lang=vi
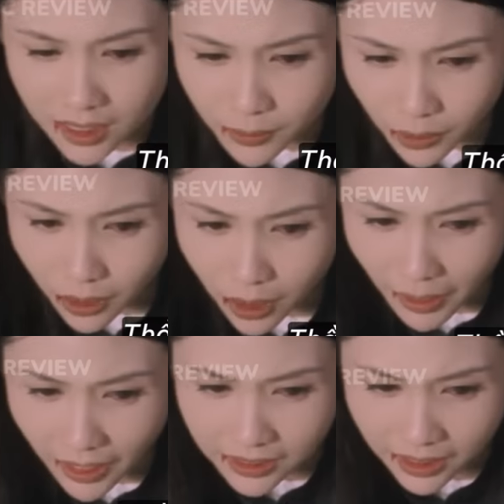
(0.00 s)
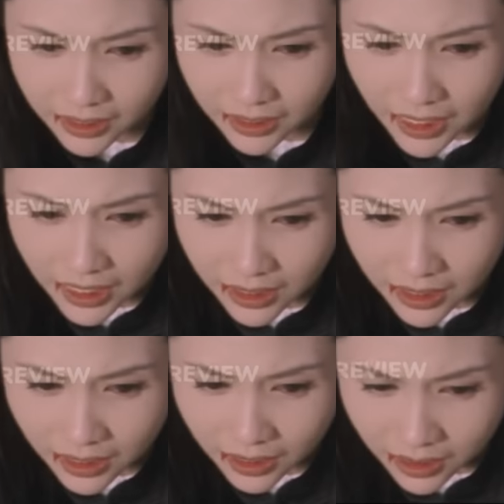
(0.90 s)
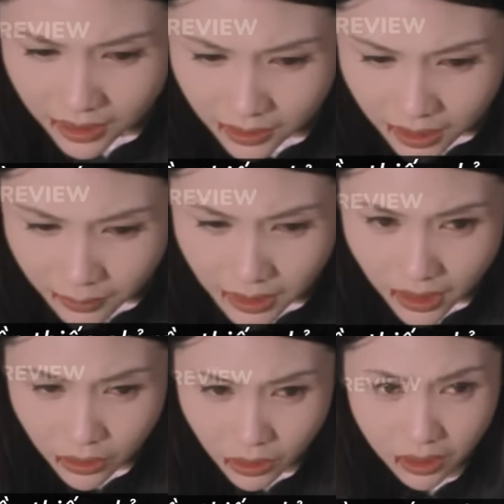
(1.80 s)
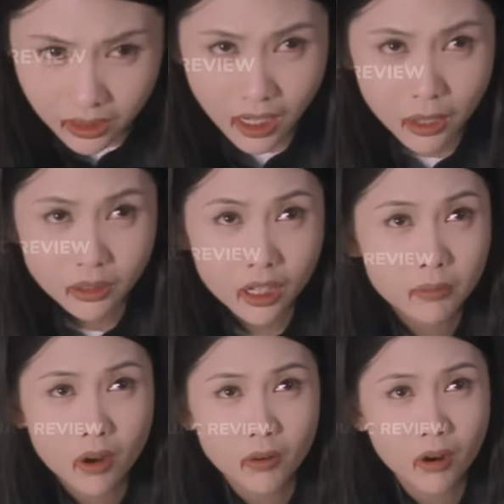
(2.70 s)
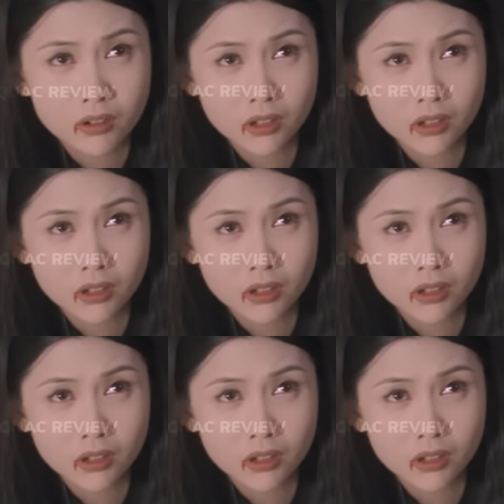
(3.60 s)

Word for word: Thần thiếp có tội đáng chết. Thần thiếp chỉ muốn đến lén xem hoàng thượng thôi.